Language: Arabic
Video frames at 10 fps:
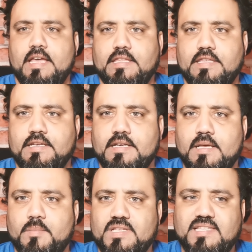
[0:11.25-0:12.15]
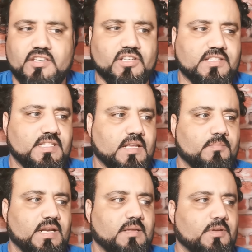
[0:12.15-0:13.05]
إذا ميساج قصير
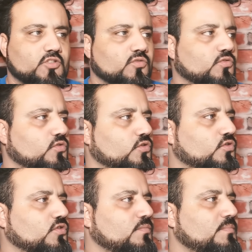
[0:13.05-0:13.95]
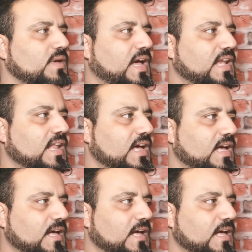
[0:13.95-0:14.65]
برك باش نقول لكم على